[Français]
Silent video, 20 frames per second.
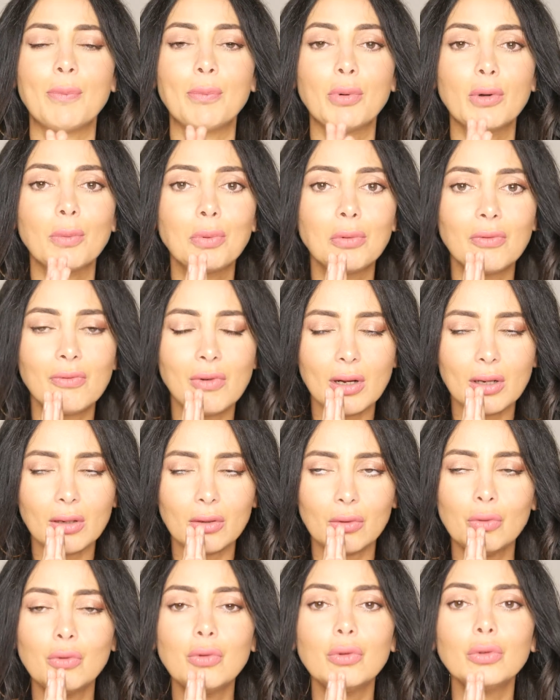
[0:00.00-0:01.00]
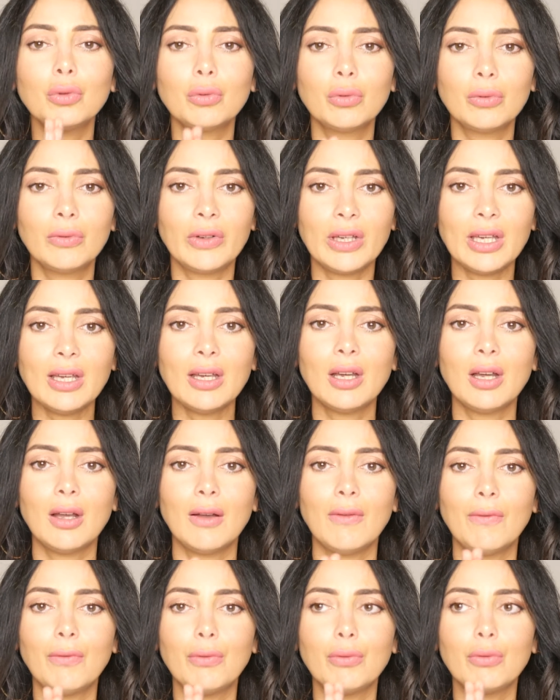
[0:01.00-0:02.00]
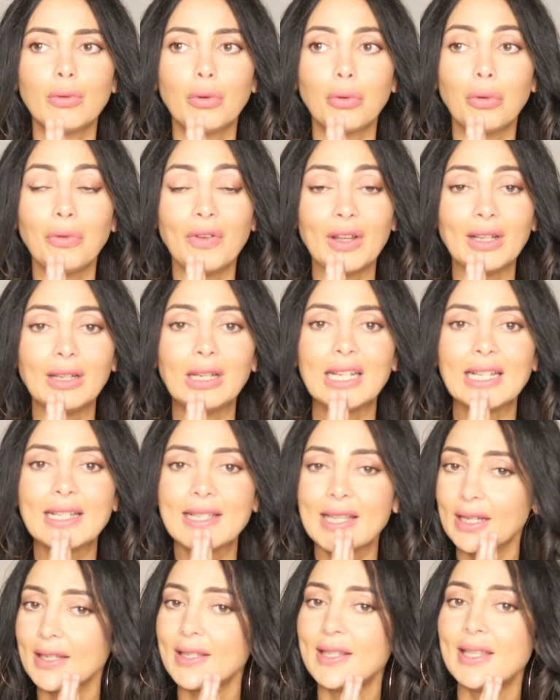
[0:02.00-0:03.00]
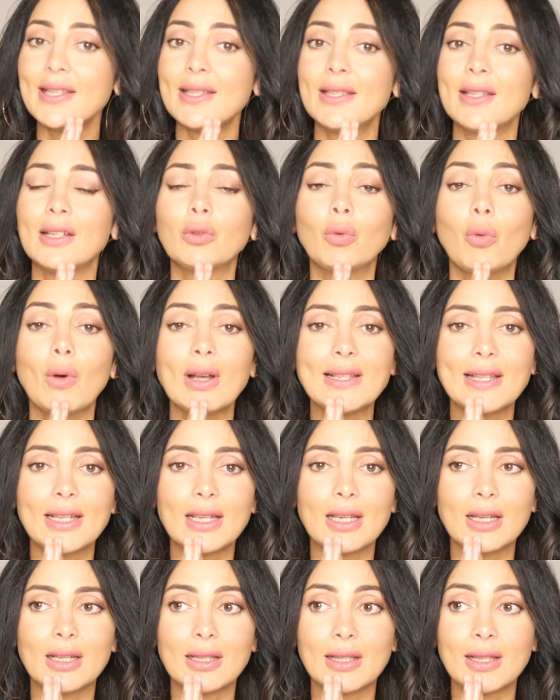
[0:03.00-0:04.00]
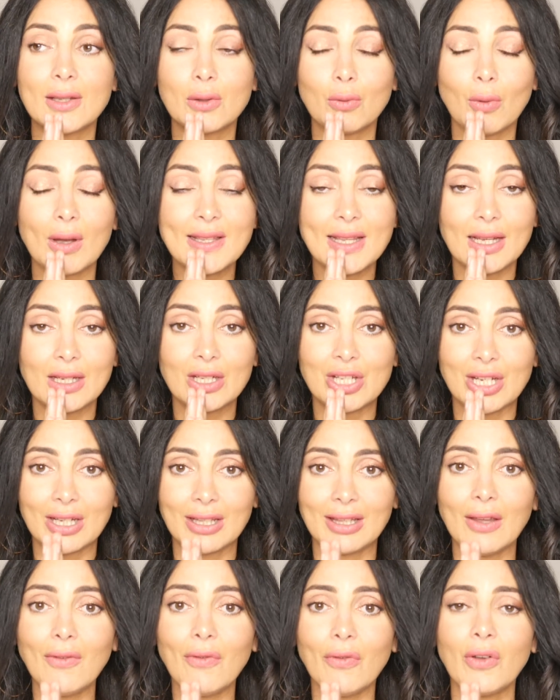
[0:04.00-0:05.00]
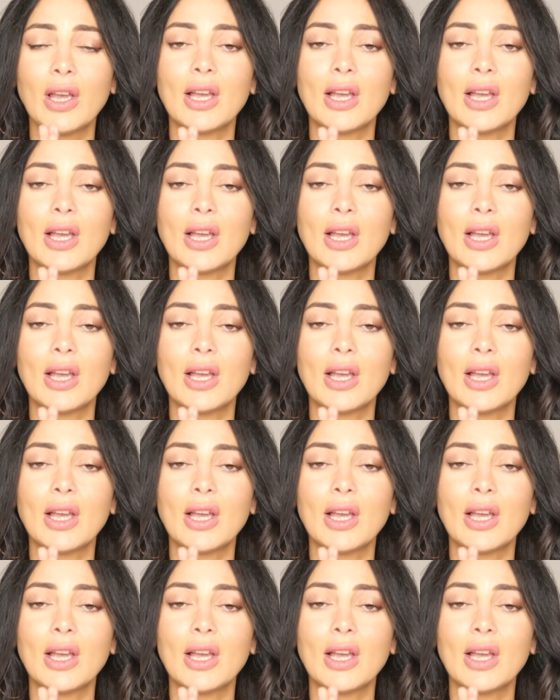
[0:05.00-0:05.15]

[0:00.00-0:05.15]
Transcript: pour pouvoir le trouver, vous refaites l'exercice des trois, e, des trois adjectifs.